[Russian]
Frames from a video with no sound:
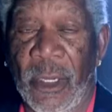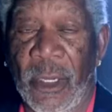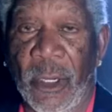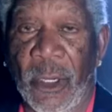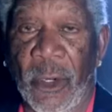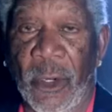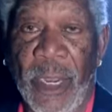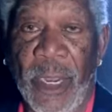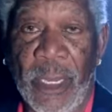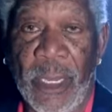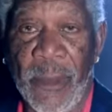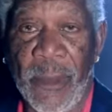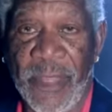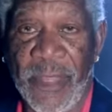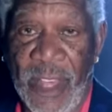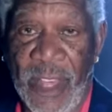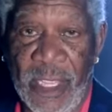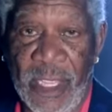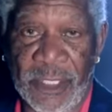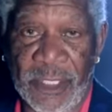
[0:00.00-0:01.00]

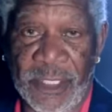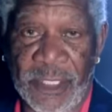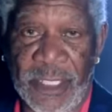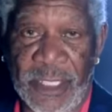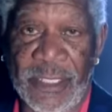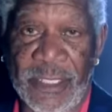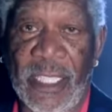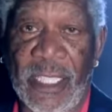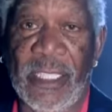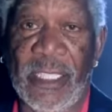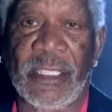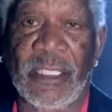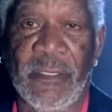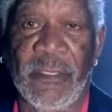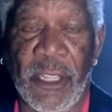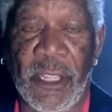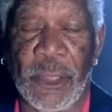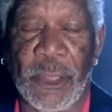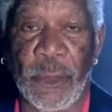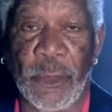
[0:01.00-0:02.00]
В греческой
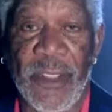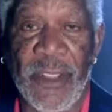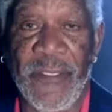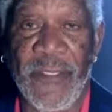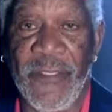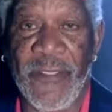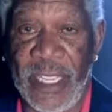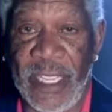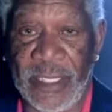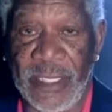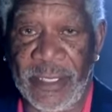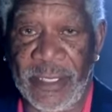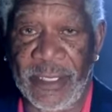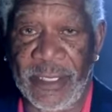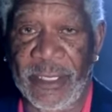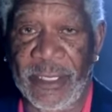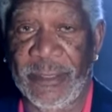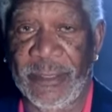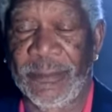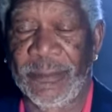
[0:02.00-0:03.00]
мифологии существуют
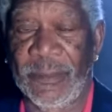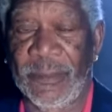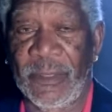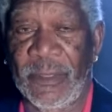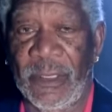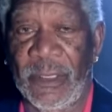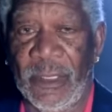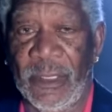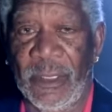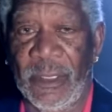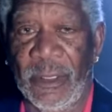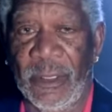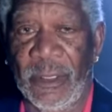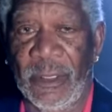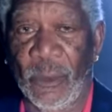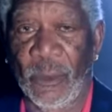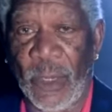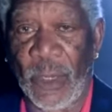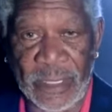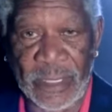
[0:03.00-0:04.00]
три богини судьбы.
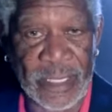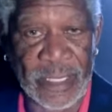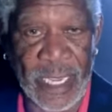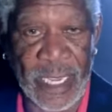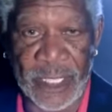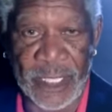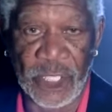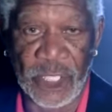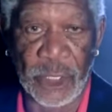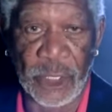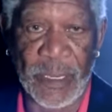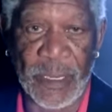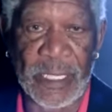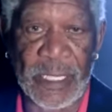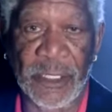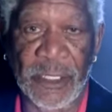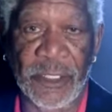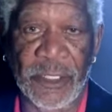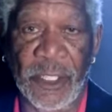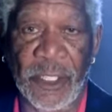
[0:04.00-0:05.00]

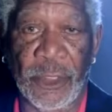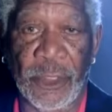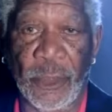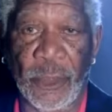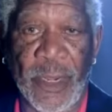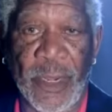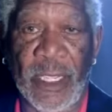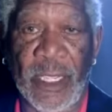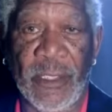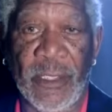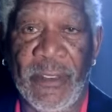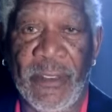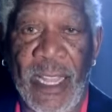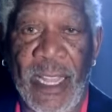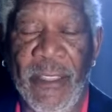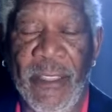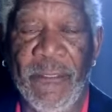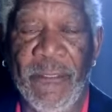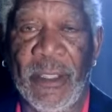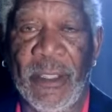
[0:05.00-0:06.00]
Одна придет нить
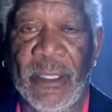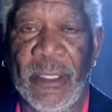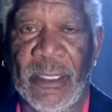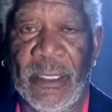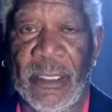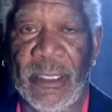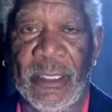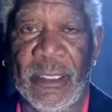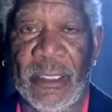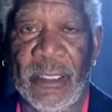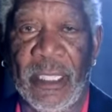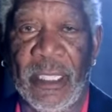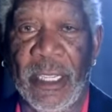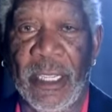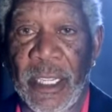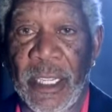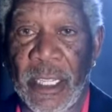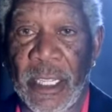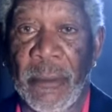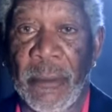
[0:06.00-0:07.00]
человеческой жизни,
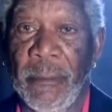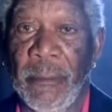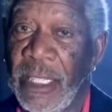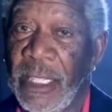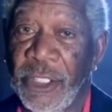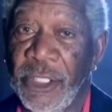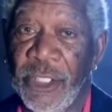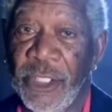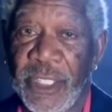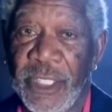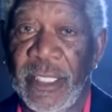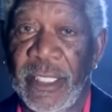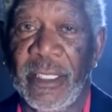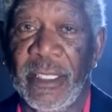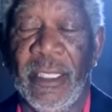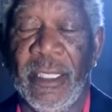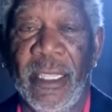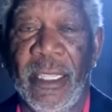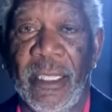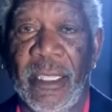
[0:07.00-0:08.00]

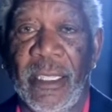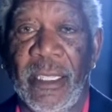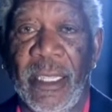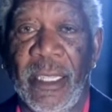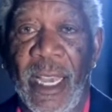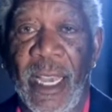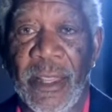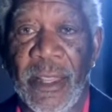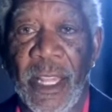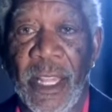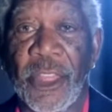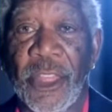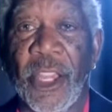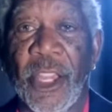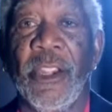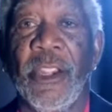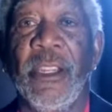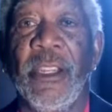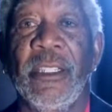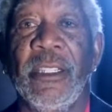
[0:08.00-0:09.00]
вторая отмеряет
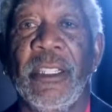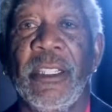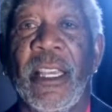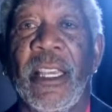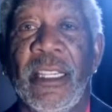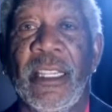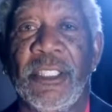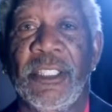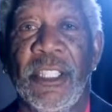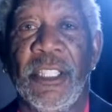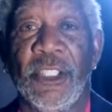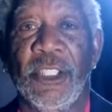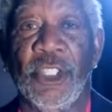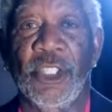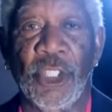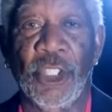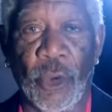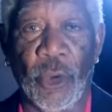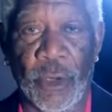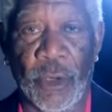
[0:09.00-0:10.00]
ее, а
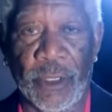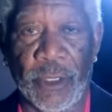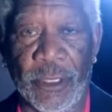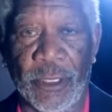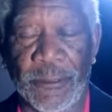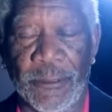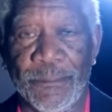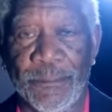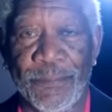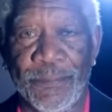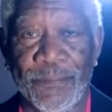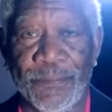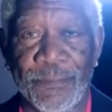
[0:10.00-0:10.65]
третья режет.